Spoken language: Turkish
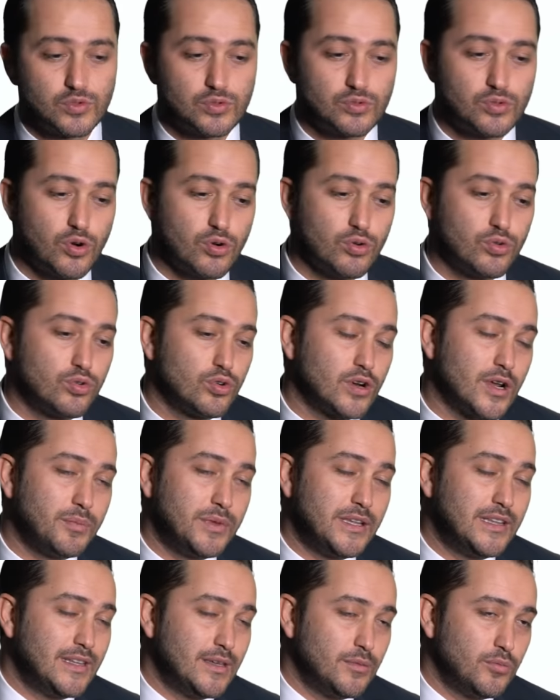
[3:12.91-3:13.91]
çok
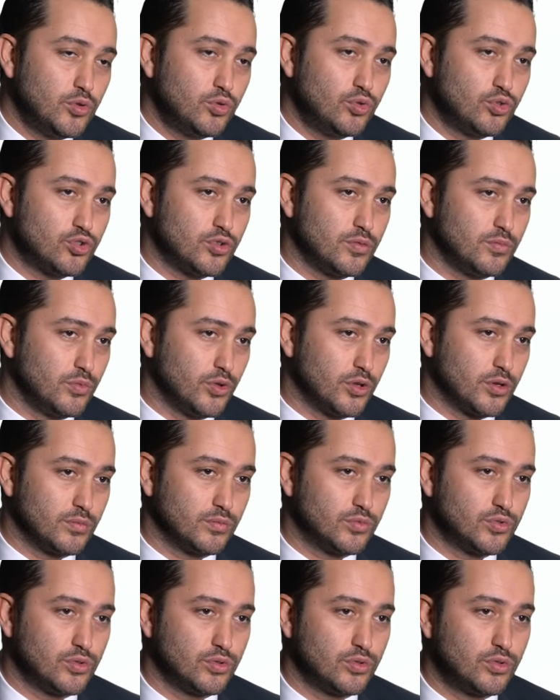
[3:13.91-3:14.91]
kurabildiğimi düşünmüyorum.
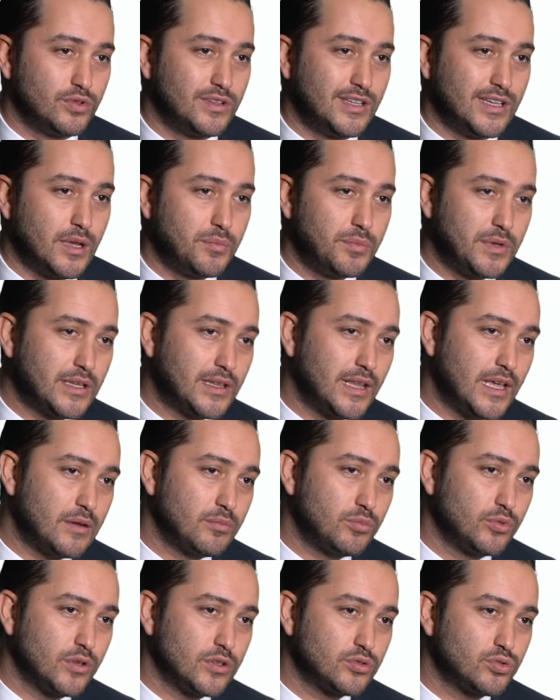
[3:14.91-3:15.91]
Çünkü
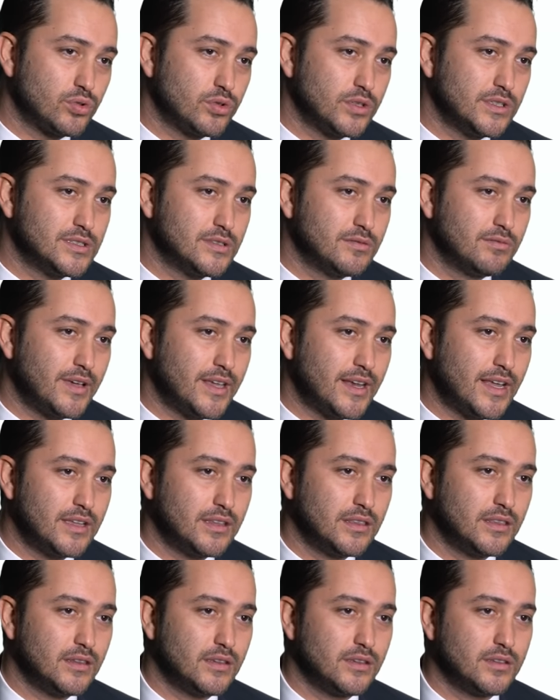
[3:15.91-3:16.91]
dinamikler buna çok izin veren
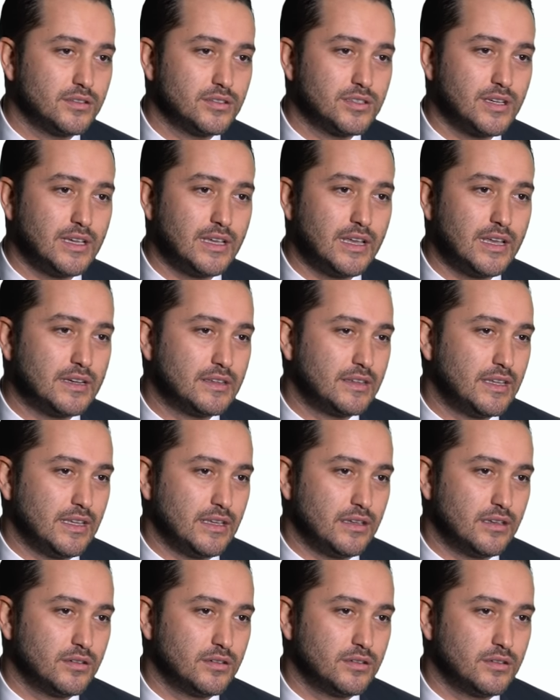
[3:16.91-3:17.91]
şeyler
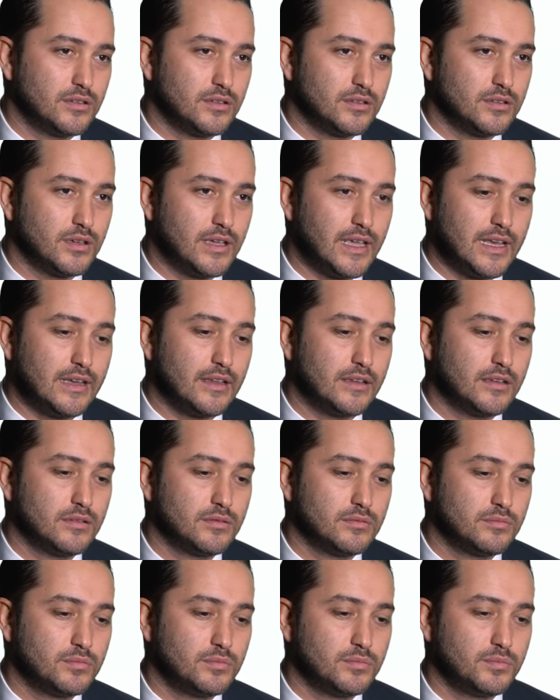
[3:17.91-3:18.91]
değil. Ee, hele
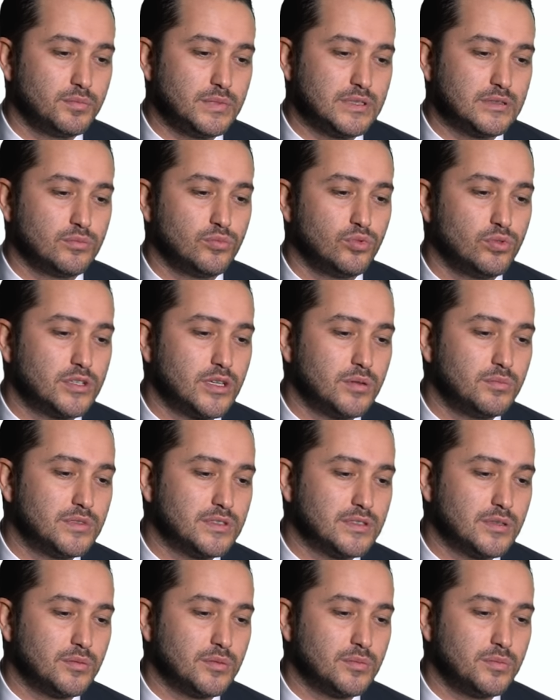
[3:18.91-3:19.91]
bizim
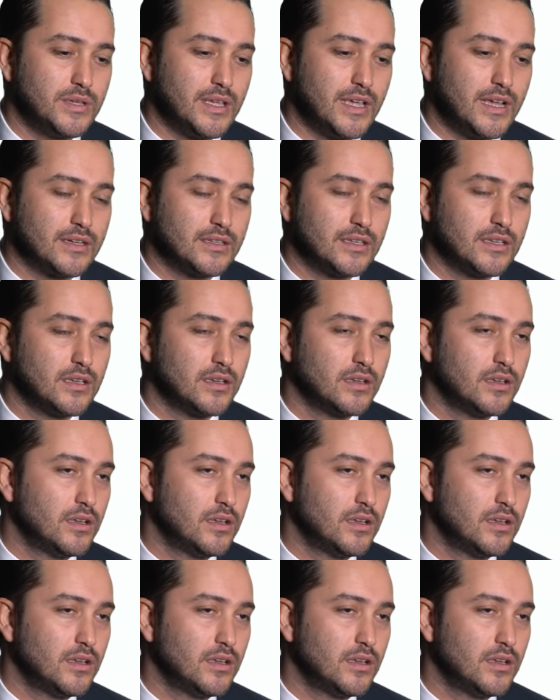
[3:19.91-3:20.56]
ülkemiz gibi bir yerde